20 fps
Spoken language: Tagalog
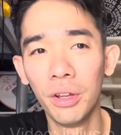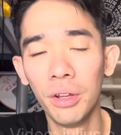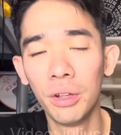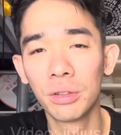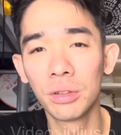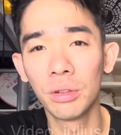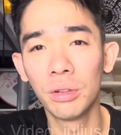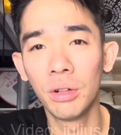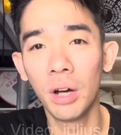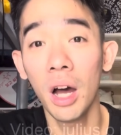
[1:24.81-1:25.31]

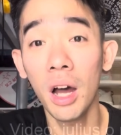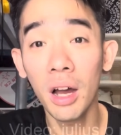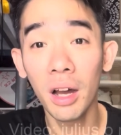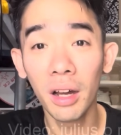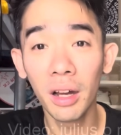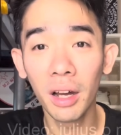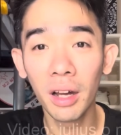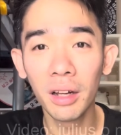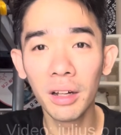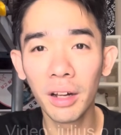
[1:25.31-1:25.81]
So, ah,
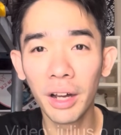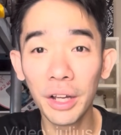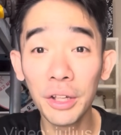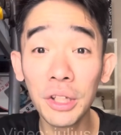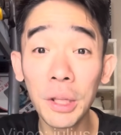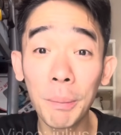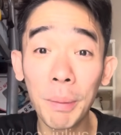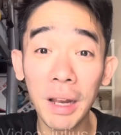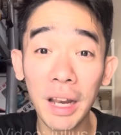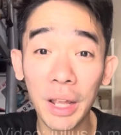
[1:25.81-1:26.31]

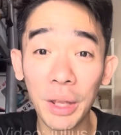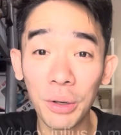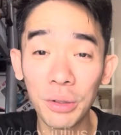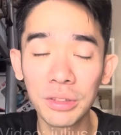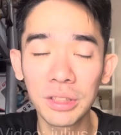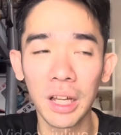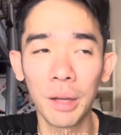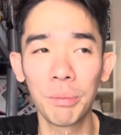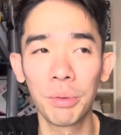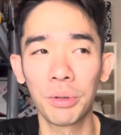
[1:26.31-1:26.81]
ngayon na pala yun,
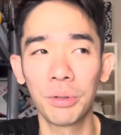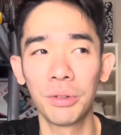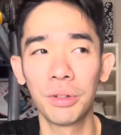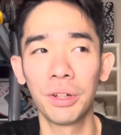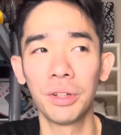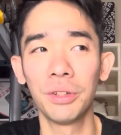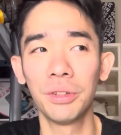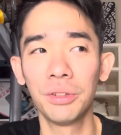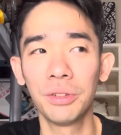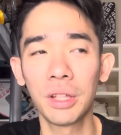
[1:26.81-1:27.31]
sabi ko
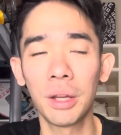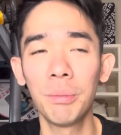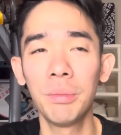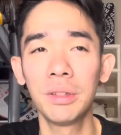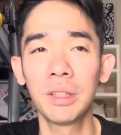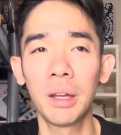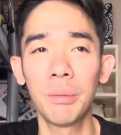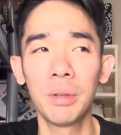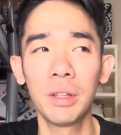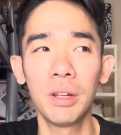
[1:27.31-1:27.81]
ganun. Sabi,
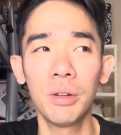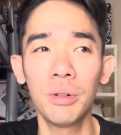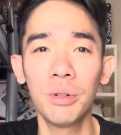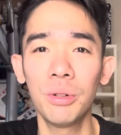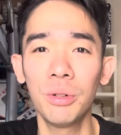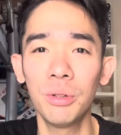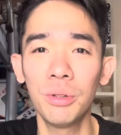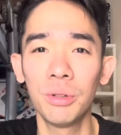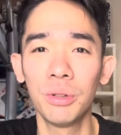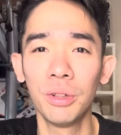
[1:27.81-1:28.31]
sabi nila, oo,
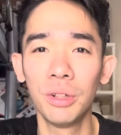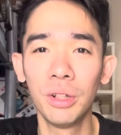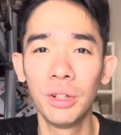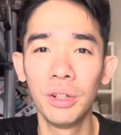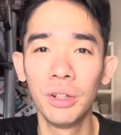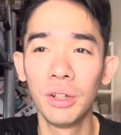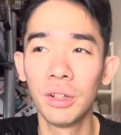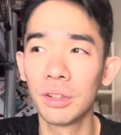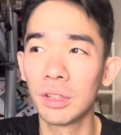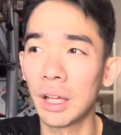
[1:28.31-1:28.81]
oo.
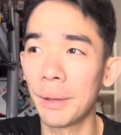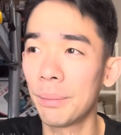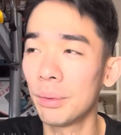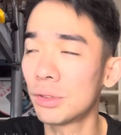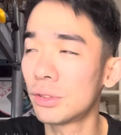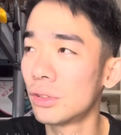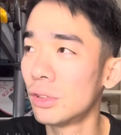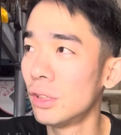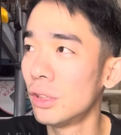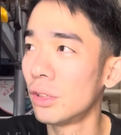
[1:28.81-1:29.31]

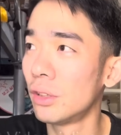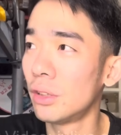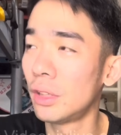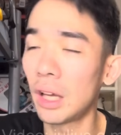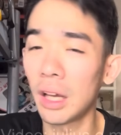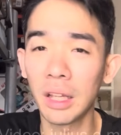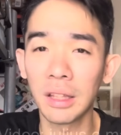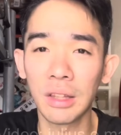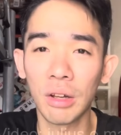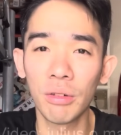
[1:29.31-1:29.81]
Tapos,
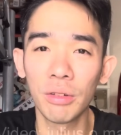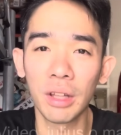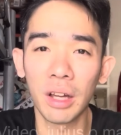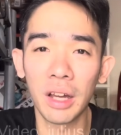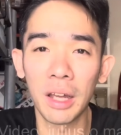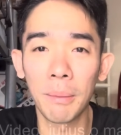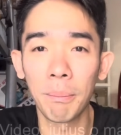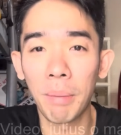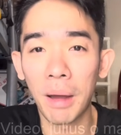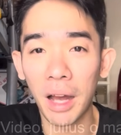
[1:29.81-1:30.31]
nakita ko
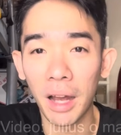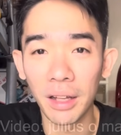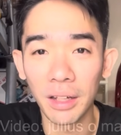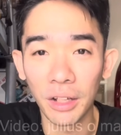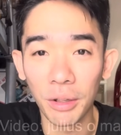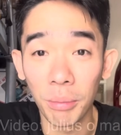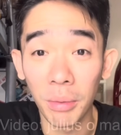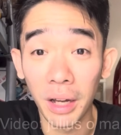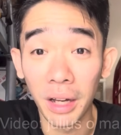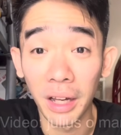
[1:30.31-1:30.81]
nakaimpake na
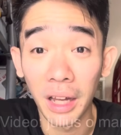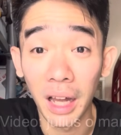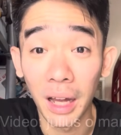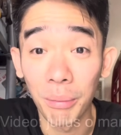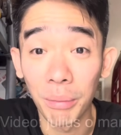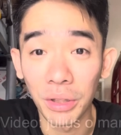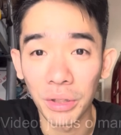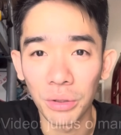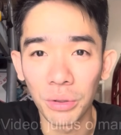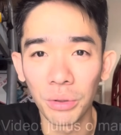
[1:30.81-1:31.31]
yung mga
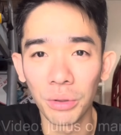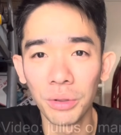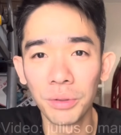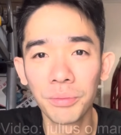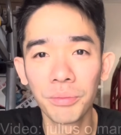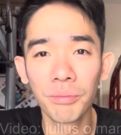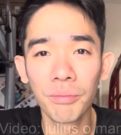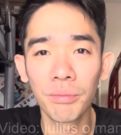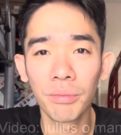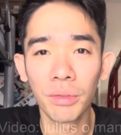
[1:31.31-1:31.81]
gamit ko.
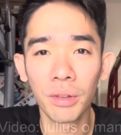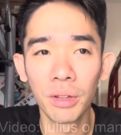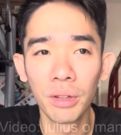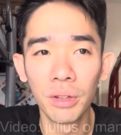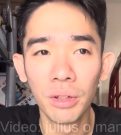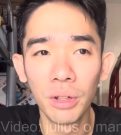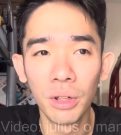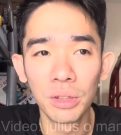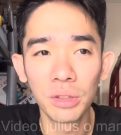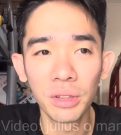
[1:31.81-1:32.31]

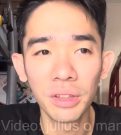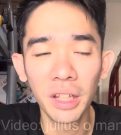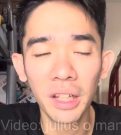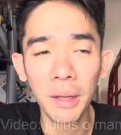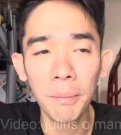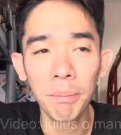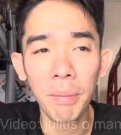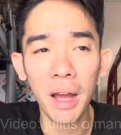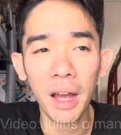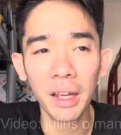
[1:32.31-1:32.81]
So,
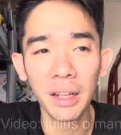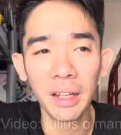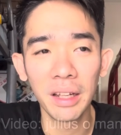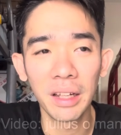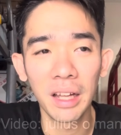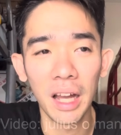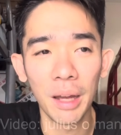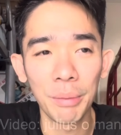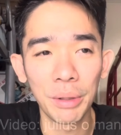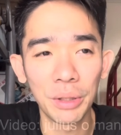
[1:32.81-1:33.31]
nagimpake ng
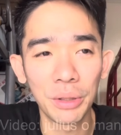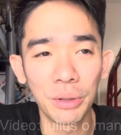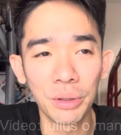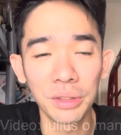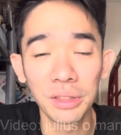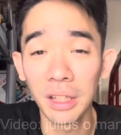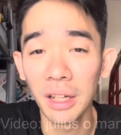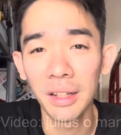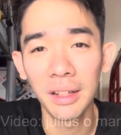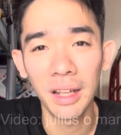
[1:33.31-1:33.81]
gamit ko,
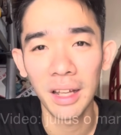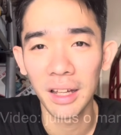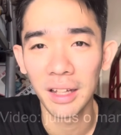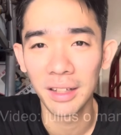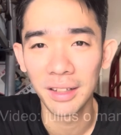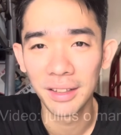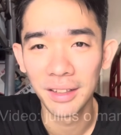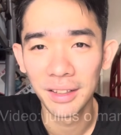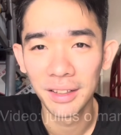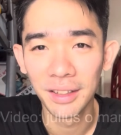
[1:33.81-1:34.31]
sila na.
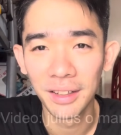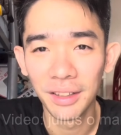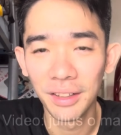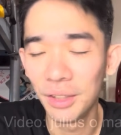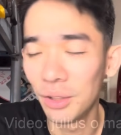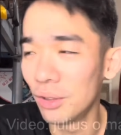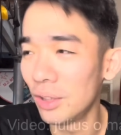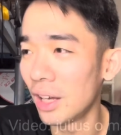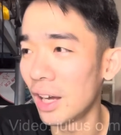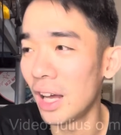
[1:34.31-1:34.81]
Hindi
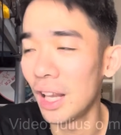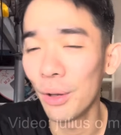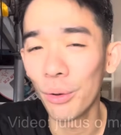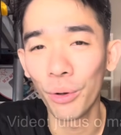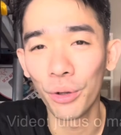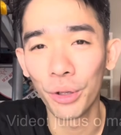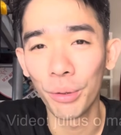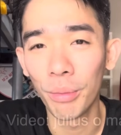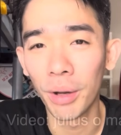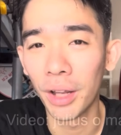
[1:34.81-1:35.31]
ko na nga alam
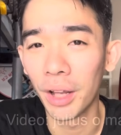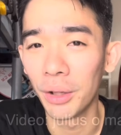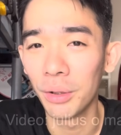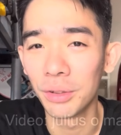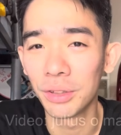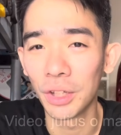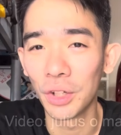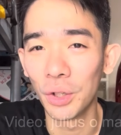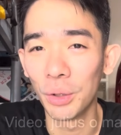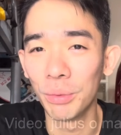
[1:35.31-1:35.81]
kung ano yung mga nandun
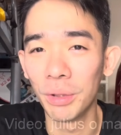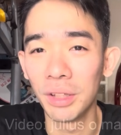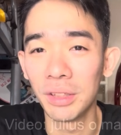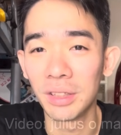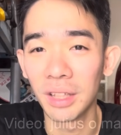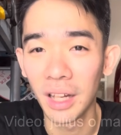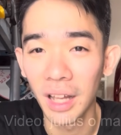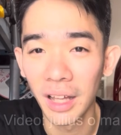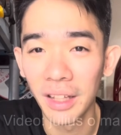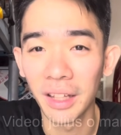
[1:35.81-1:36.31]
sa loob na
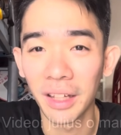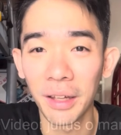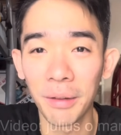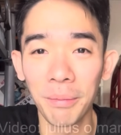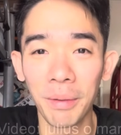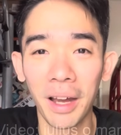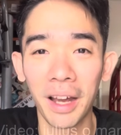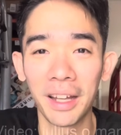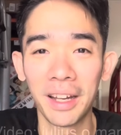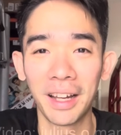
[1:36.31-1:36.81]
Sila
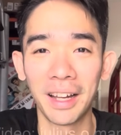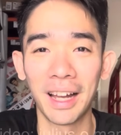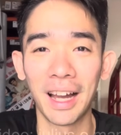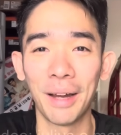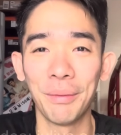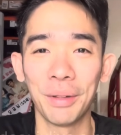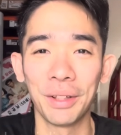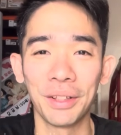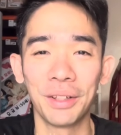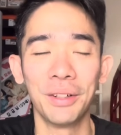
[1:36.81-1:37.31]
nagimpake ng
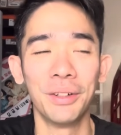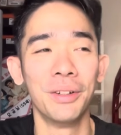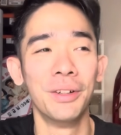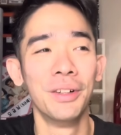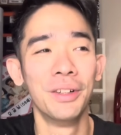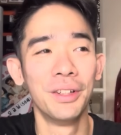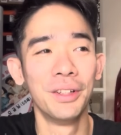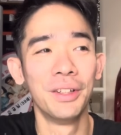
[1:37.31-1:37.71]
gamit ko.